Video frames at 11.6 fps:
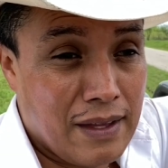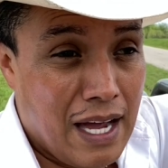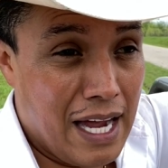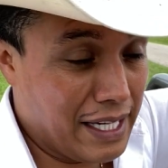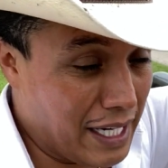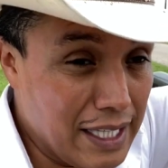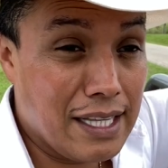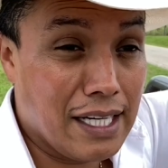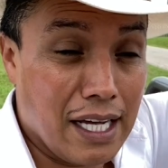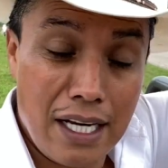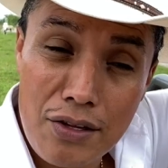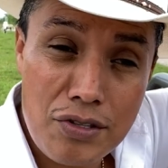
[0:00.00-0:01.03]
Hay gente,
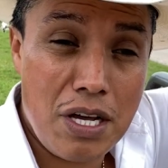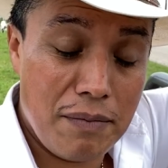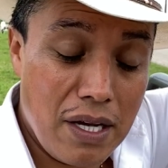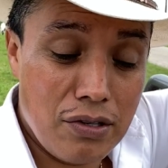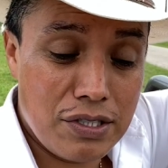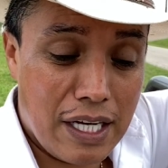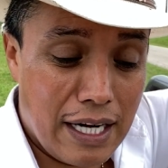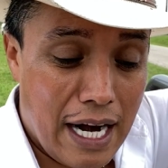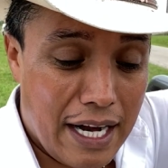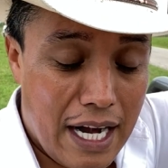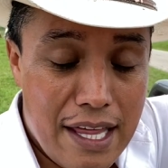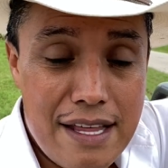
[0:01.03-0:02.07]
queridos amigos, que la
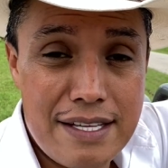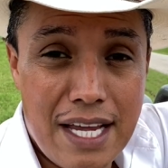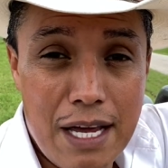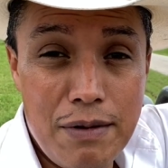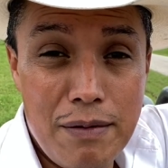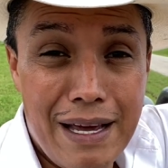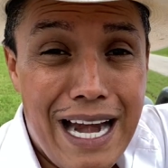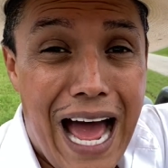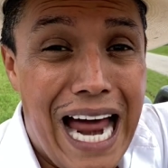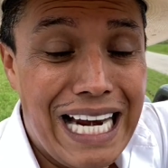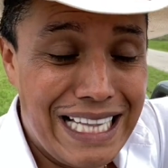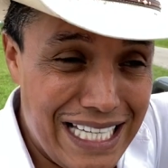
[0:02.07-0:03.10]
realidad es que viven
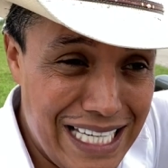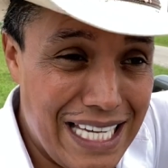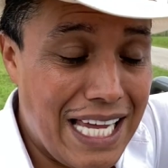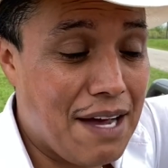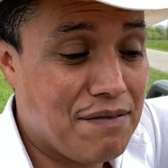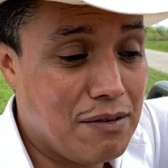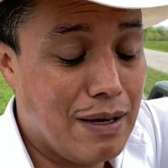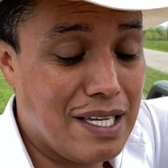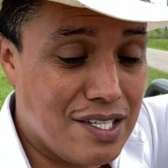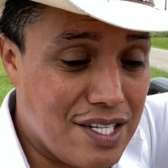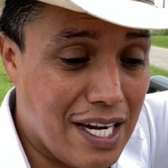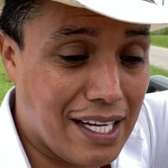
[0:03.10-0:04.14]
al día,
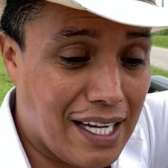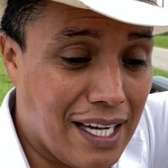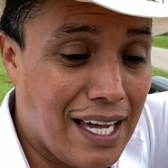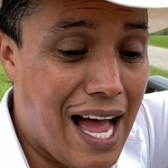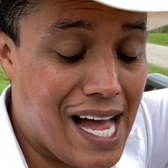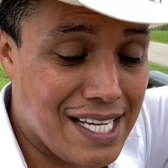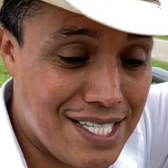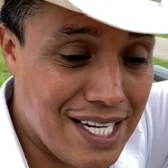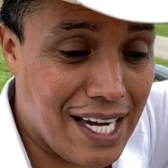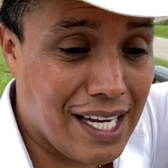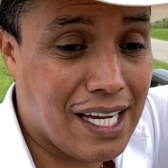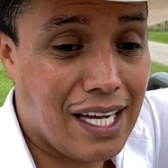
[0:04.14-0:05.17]
viven cheque a
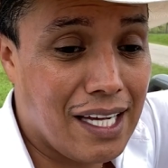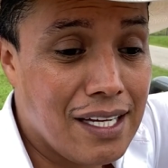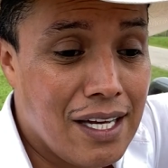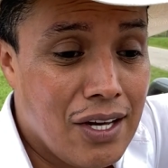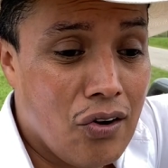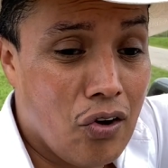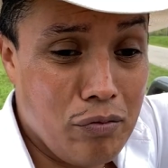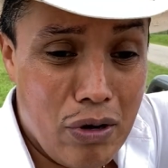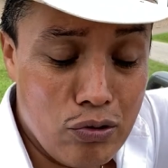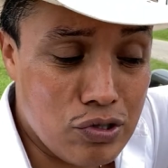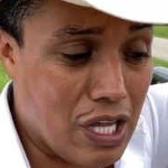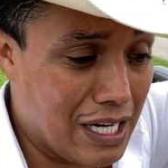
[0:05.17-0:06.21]
cheque. Hoy me
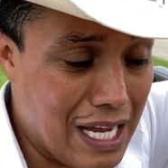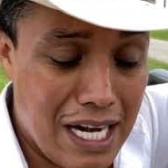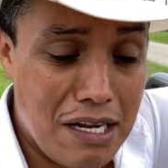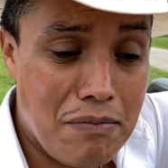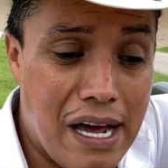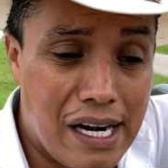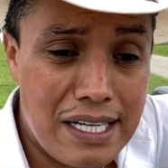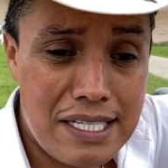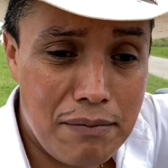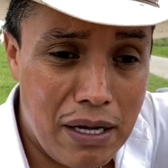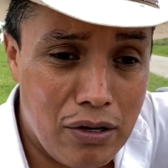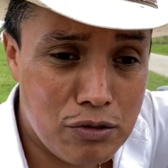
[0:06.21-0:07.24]
gustaría animarles
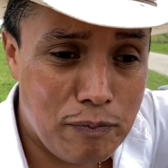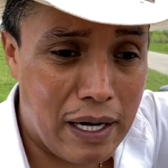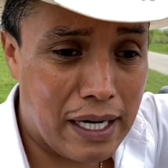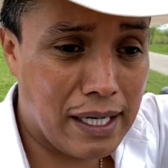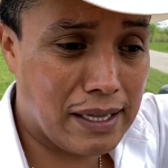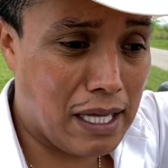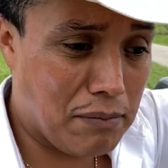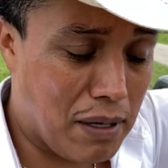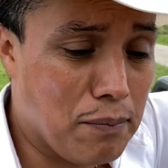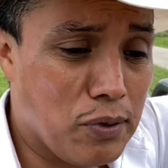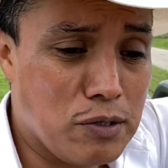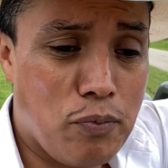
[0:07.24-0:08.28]
amigos para que
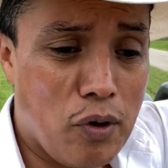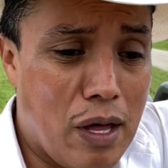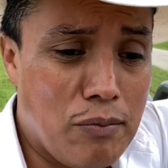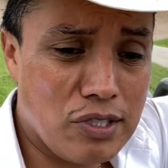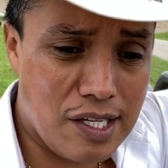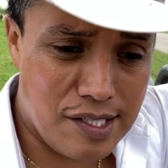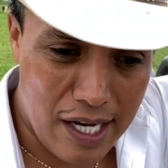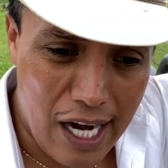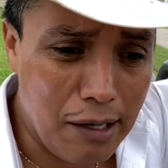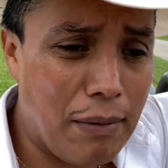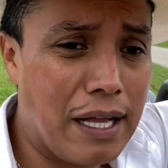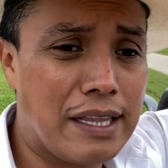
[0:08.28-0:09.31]
también pues podamos hacer
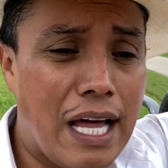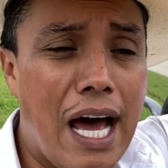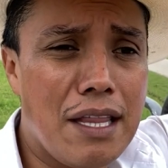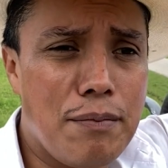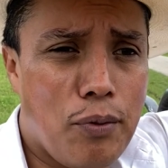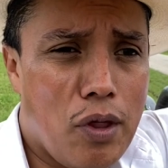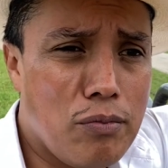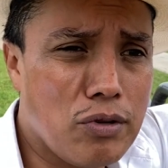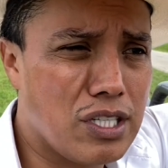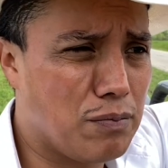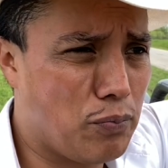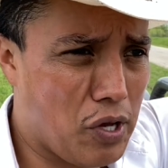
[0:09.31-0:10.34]
hermandad y podamos
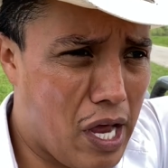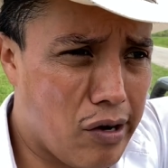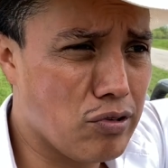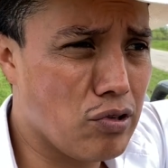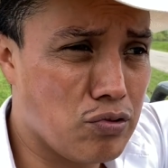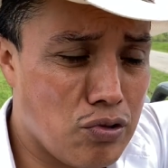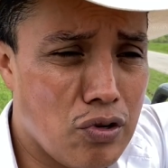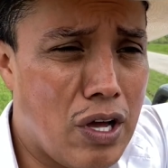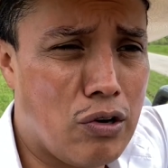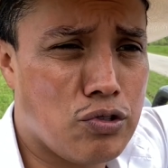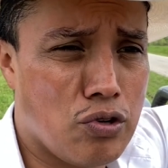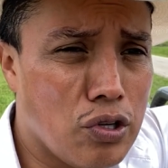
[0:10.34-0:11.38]
apoyarnos los unos a
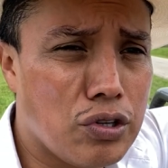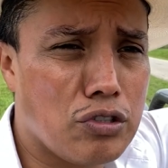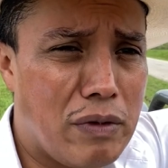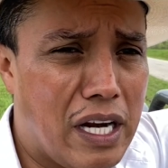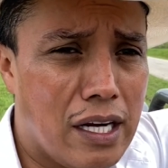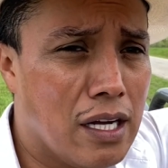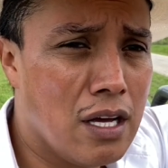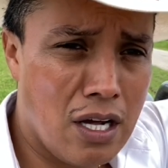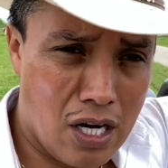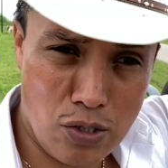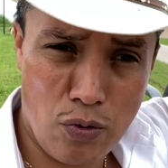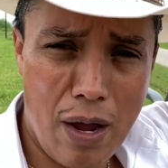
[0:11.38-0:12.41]
los otros. Miren,
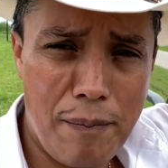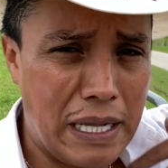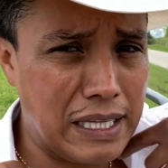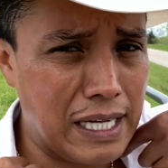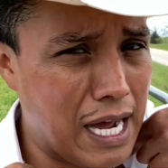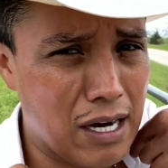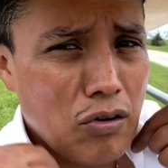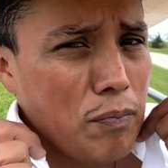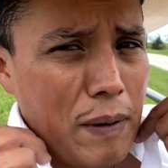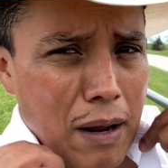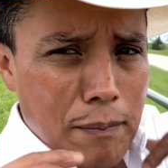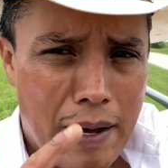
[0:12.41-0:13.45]
les voy a platicar no
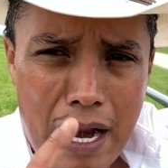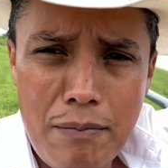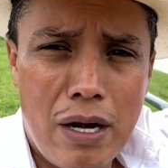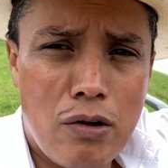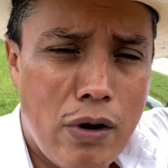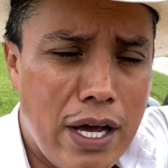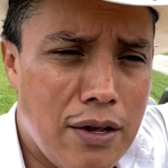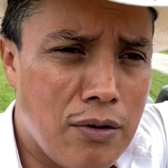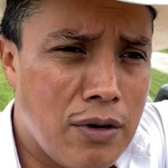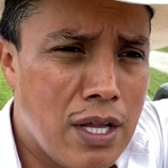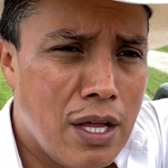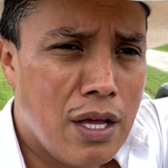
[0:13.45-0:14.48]
para pararme el cuello,
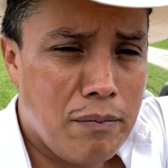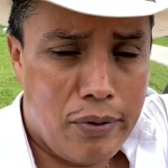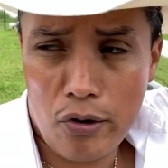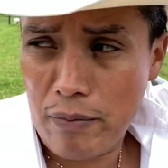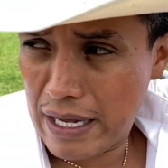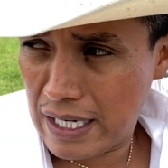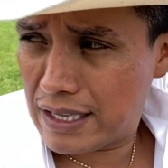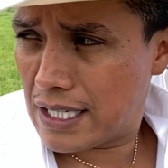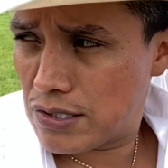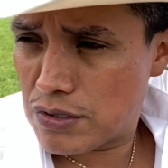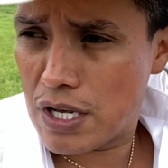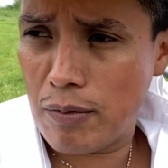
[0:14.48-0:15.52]
pero Mayrita y
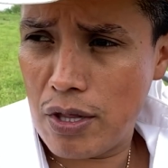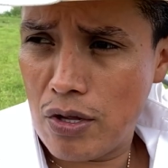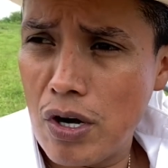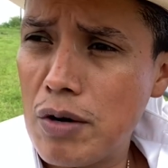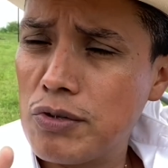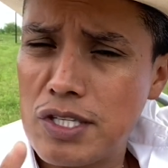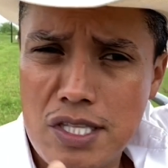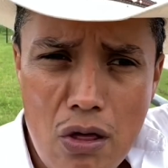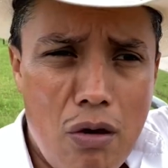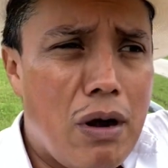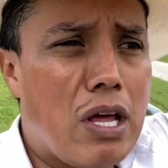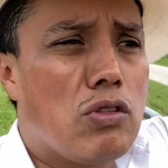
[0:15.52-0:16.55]
su servidor hemos estado
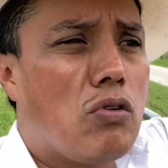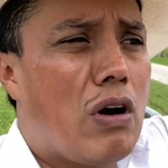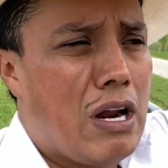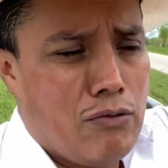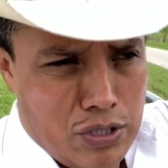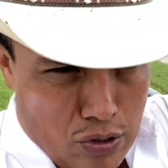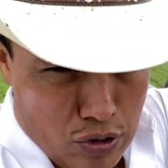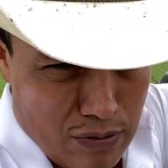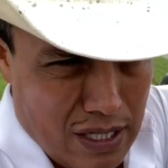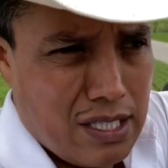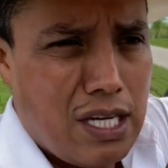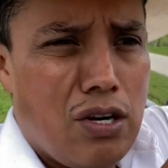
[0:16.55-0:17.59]
hablando a nuestros
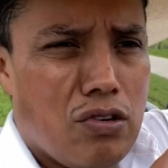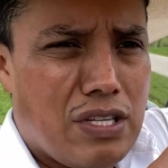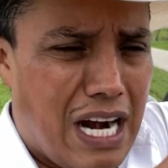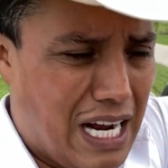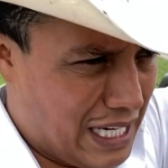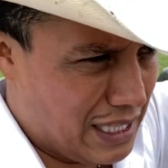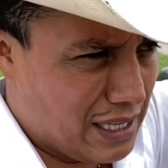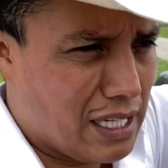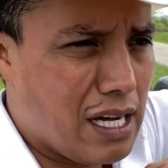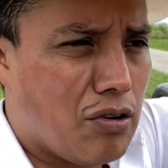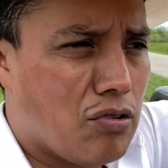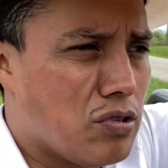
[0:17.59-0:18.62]
vecinos, a la gente
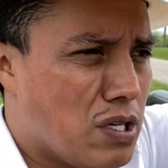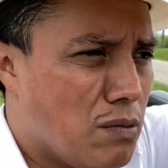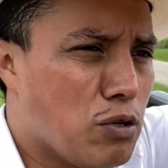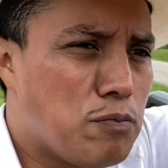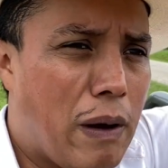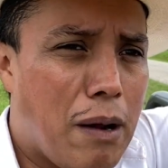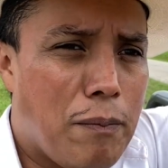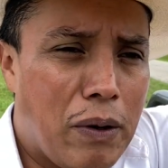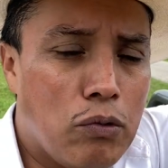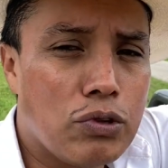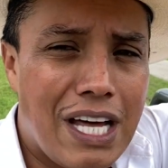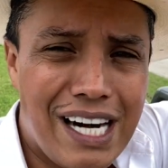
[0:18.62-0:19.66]
que conocemos para
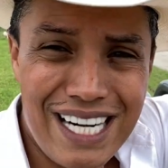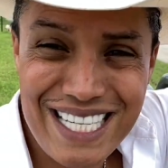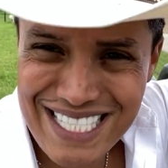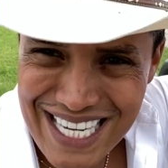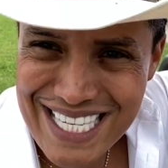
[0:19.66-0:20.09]
preguntarles si